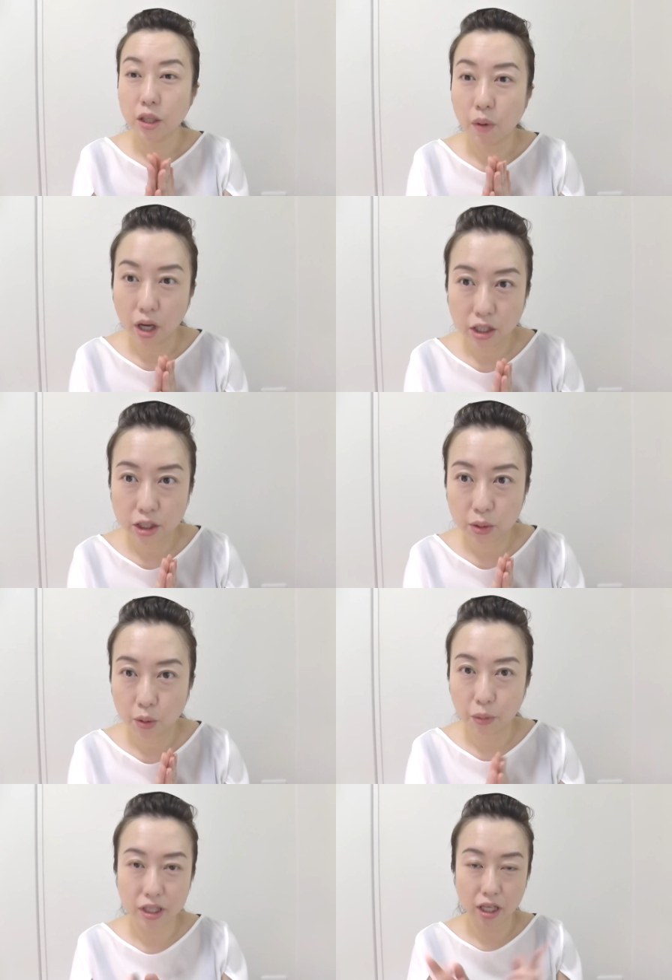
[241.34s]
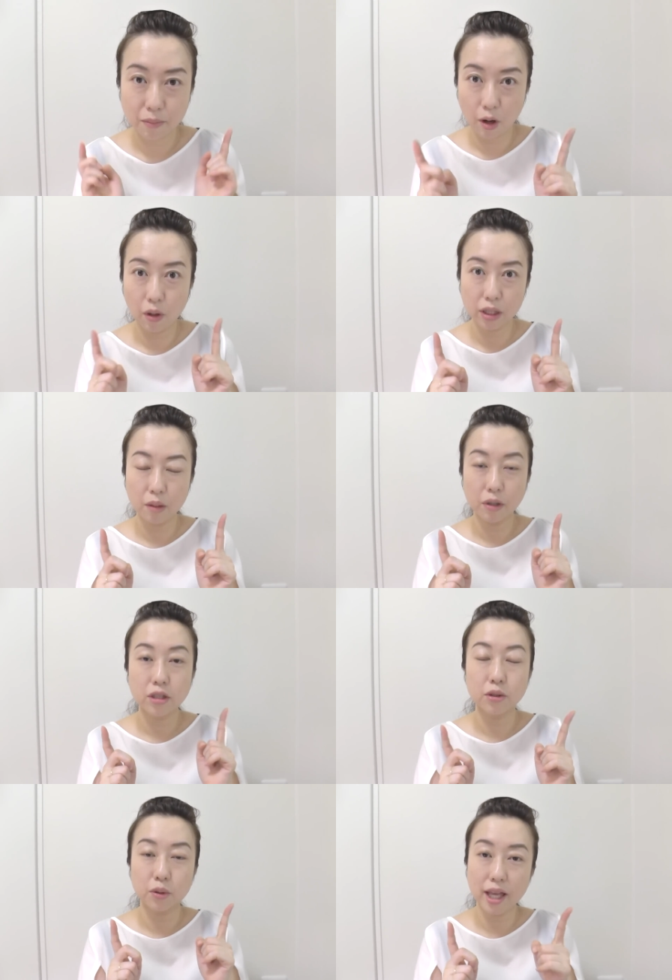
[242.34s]
いではアイシャドウまで今終わってま
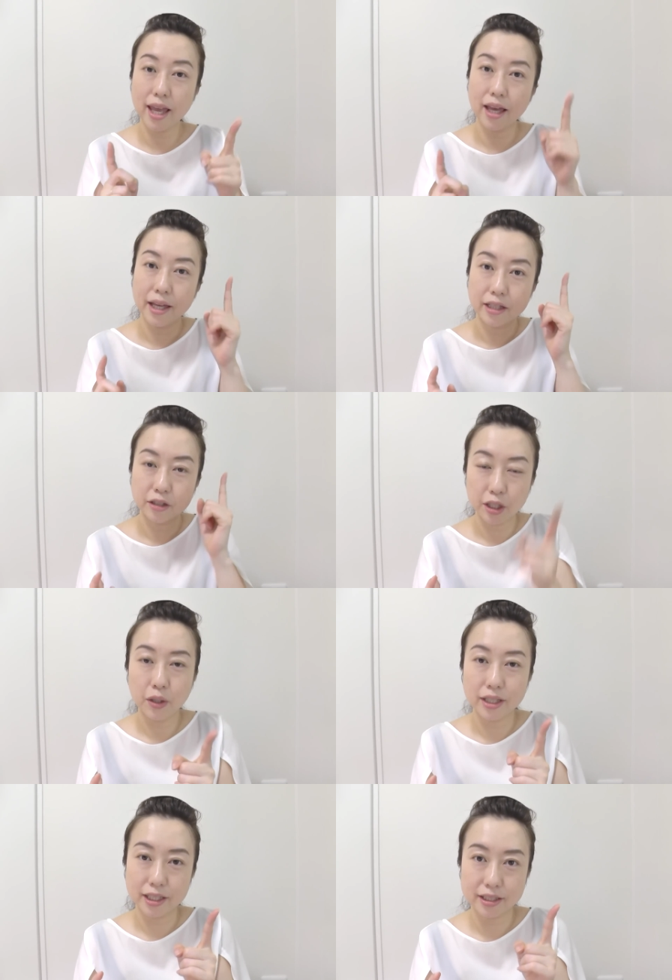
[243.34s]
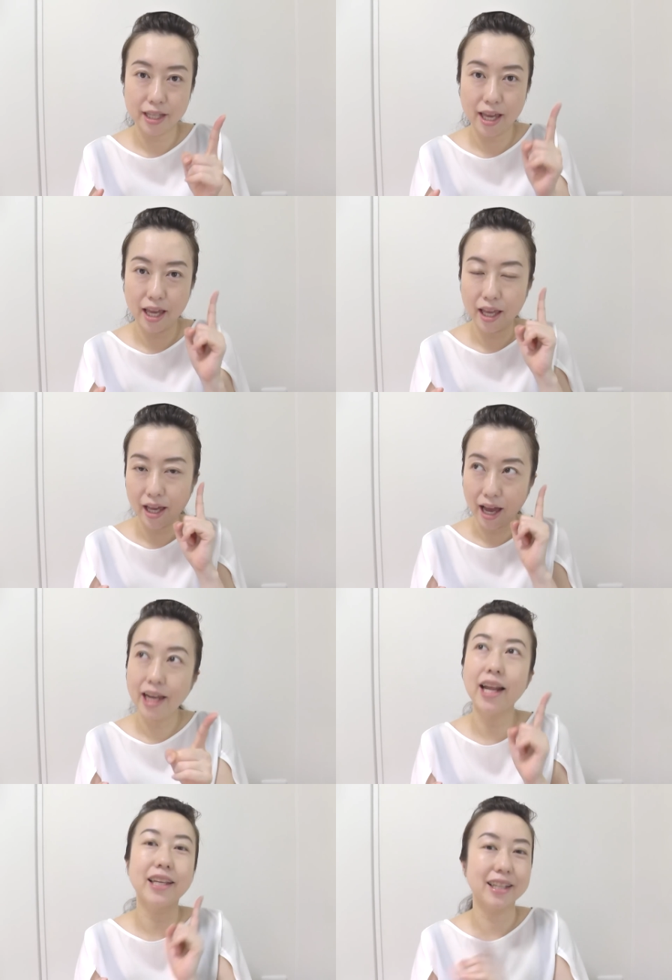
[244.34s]
すので次はですね
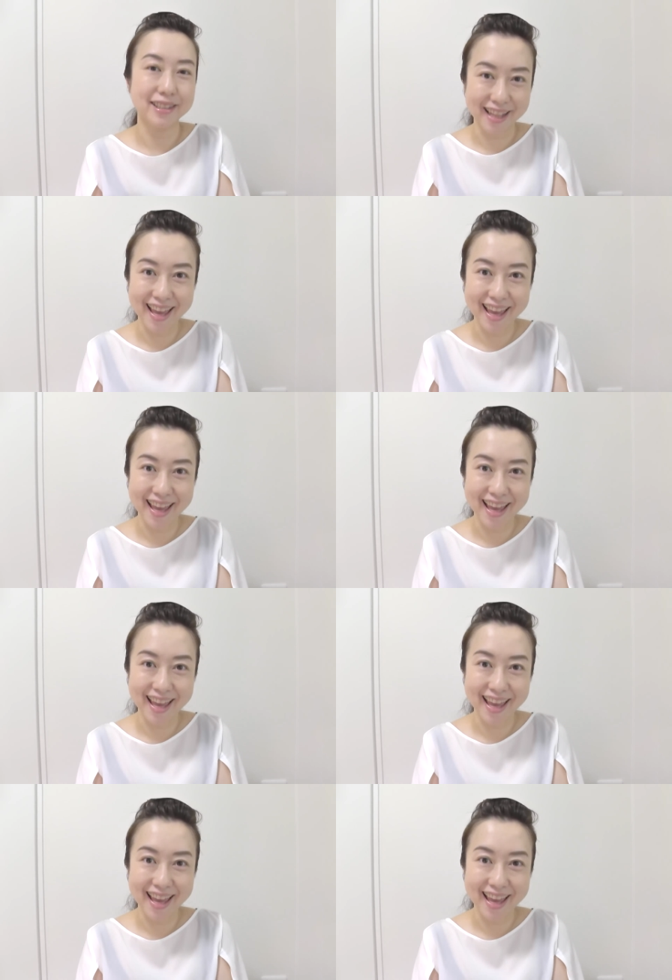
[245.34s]
アイラインです